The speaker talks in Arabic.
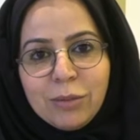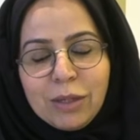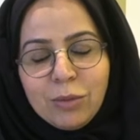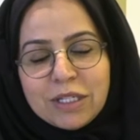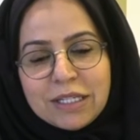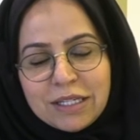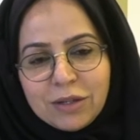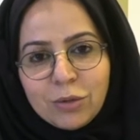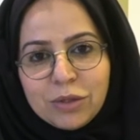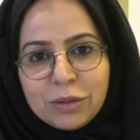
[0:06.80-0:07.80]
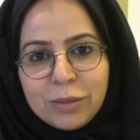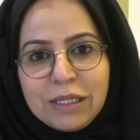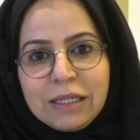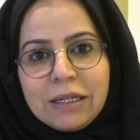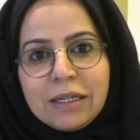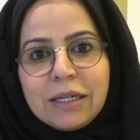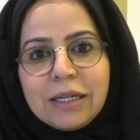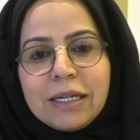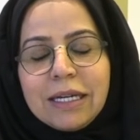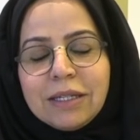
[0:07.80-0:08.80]
مع مؤسسة نور دبي
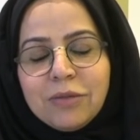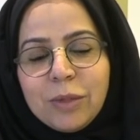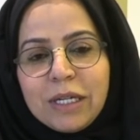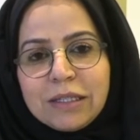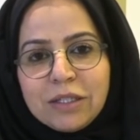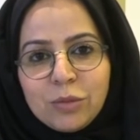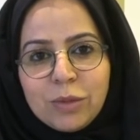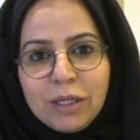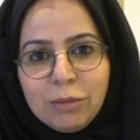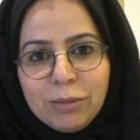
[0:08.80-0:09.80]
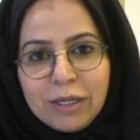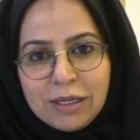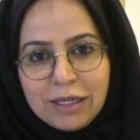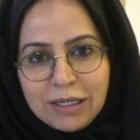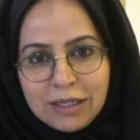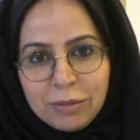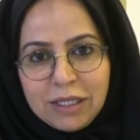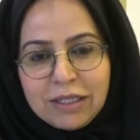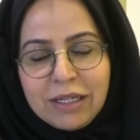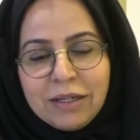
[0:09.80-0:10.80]
الهدف منها تجميع مبلغ
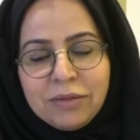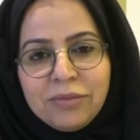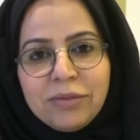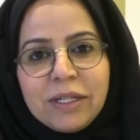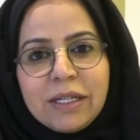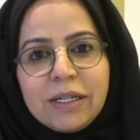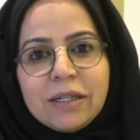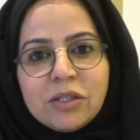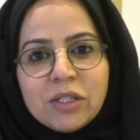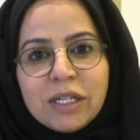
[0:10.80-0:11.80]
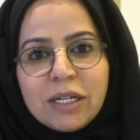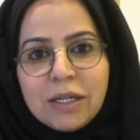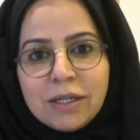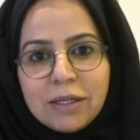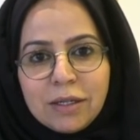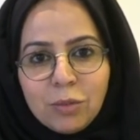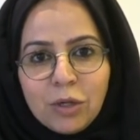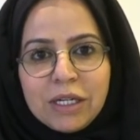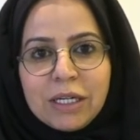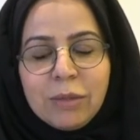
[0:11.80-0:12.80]
300 ألف لإنشاء آه،
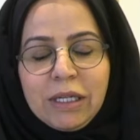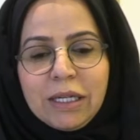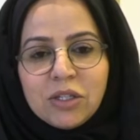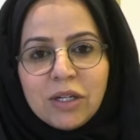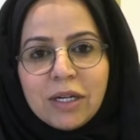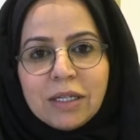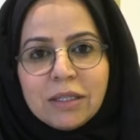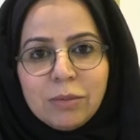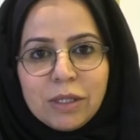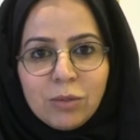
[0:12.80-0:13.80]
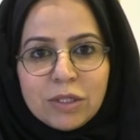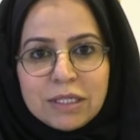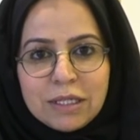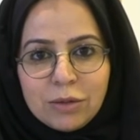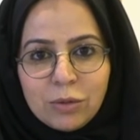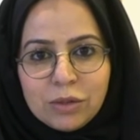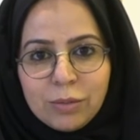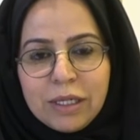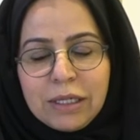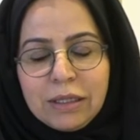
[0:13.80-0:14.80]
مخيم العلاج القادم لمؤسسة نور
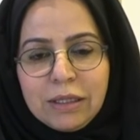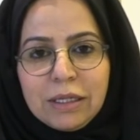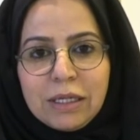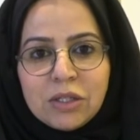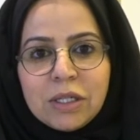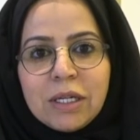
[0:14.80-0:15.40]
دبي لعلاج